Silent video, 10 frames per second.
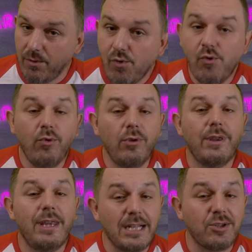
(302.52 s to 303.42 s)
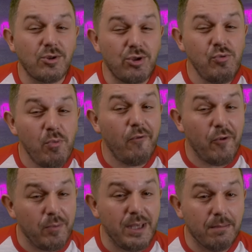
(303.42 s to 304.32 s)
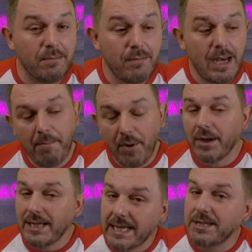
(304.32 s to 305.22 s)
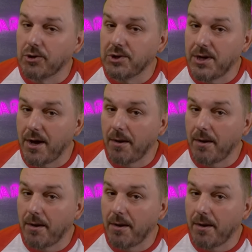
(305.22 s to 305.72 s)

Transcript: ou d'ascensumophobie, la peur des ascenseurs.